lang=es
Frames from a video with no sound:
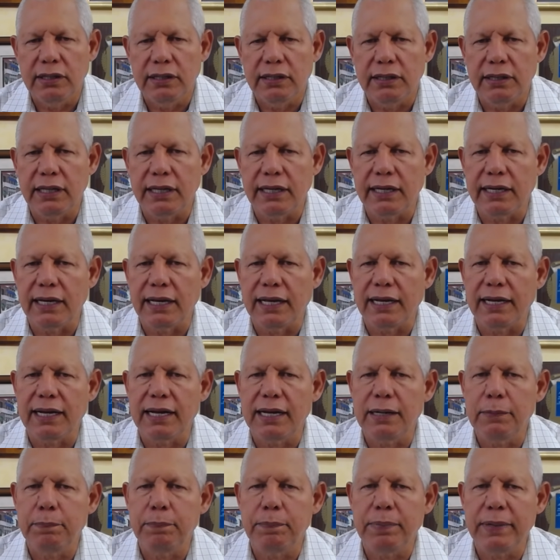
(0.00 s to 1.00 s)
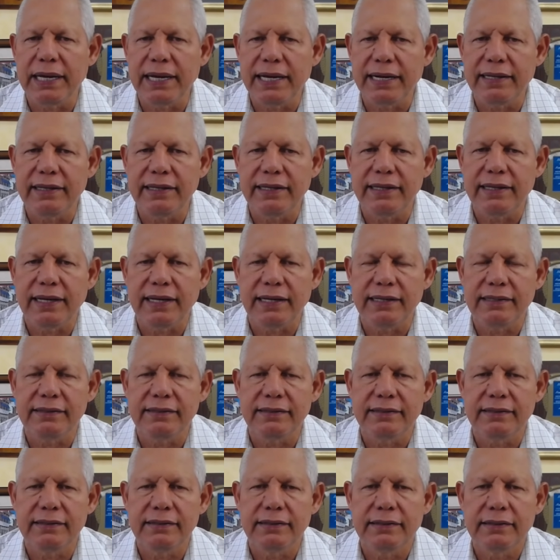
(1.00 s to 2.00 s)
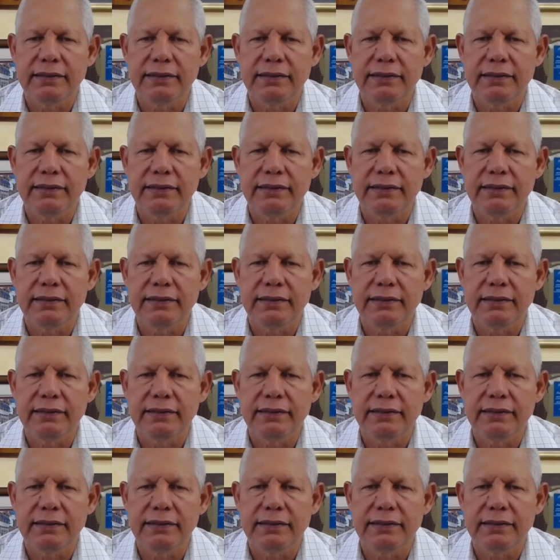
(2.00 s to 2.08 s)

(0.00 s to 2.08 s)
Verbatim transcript: declarar pérdidas